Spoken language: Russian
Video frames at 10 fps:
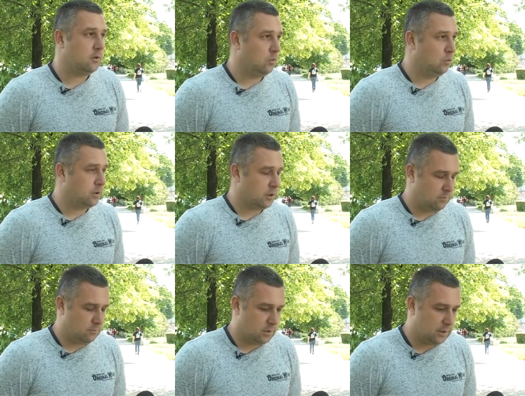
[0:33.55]

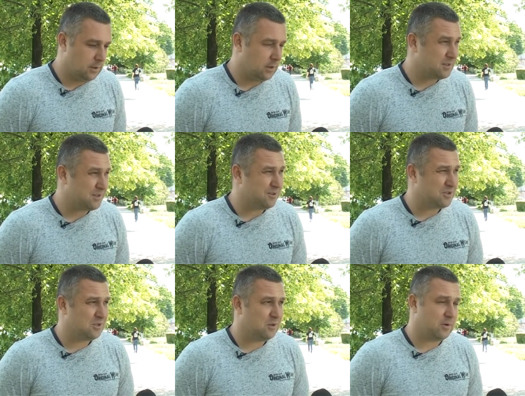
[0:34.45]
Утром 11
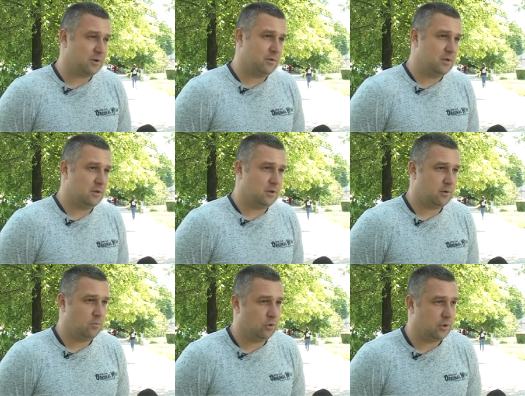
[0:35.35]
числа проведены
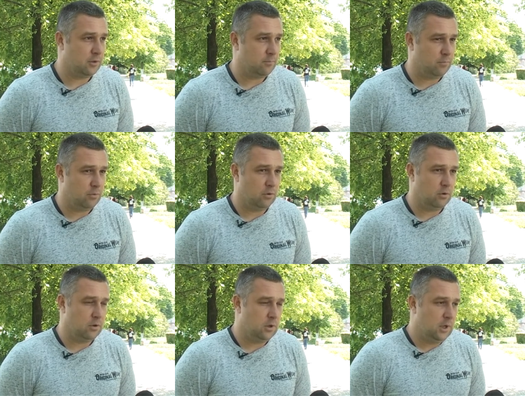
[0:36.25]
работы
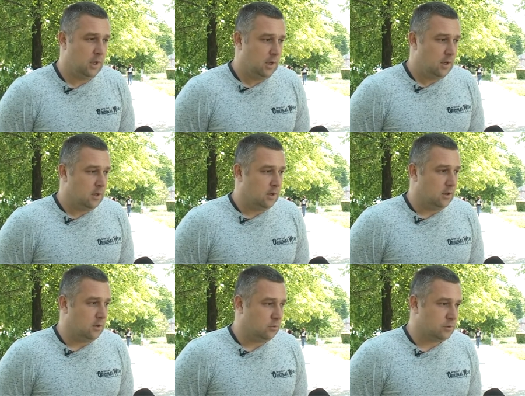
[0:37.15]
по
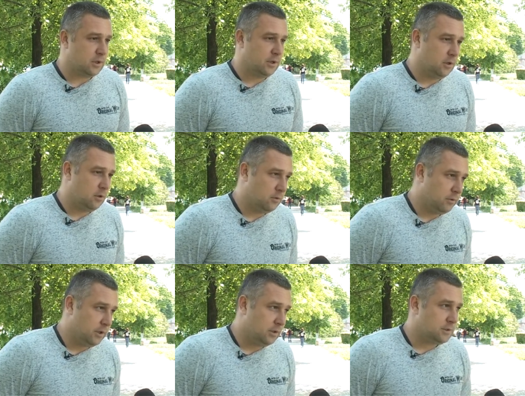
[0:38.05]
э, устранению
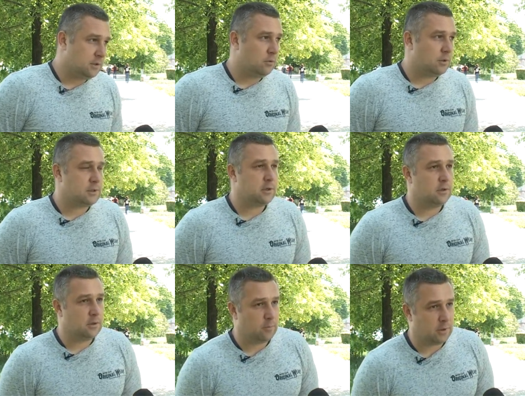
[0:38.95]
аварийной ситуации
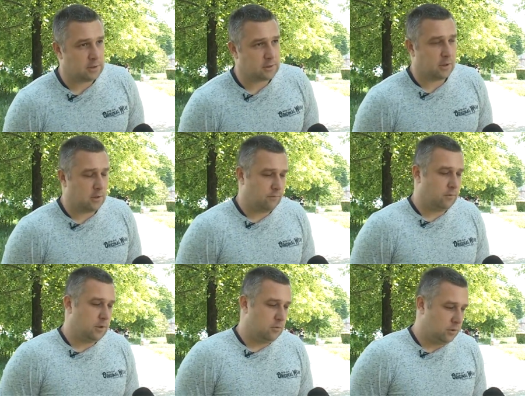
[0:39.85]
на магистральном
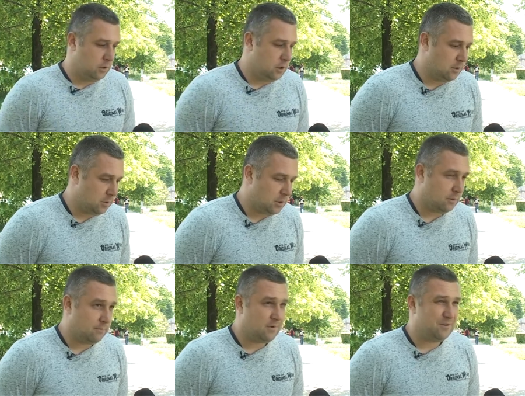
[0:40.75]
водоводе
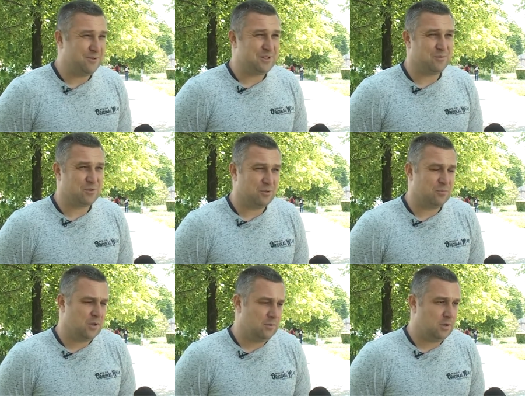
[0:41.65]
диаметром 800
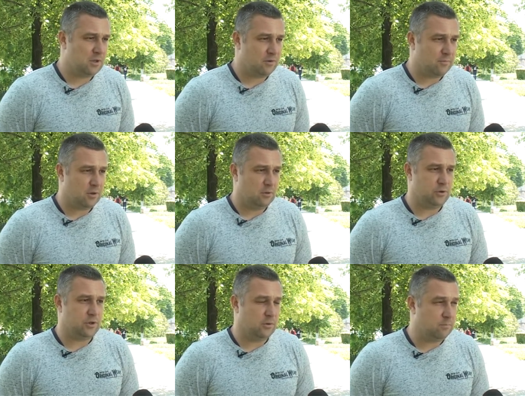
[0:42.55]
мм,
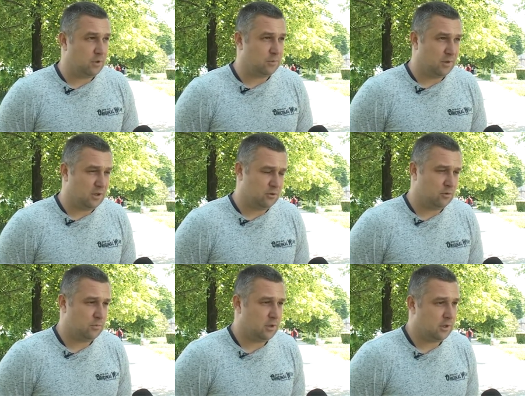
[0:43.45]
проложенным под
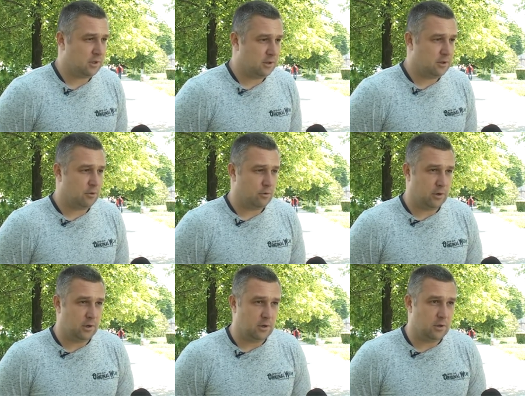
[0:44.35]
полотном данной
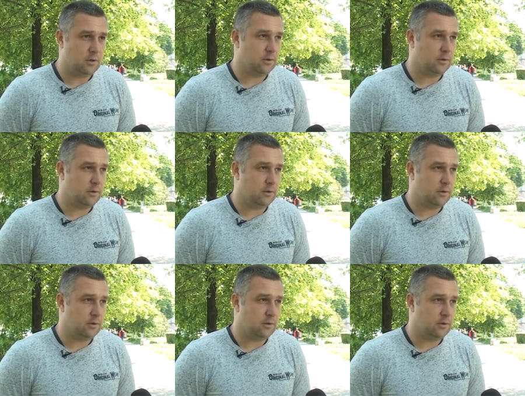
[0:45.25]
дороги.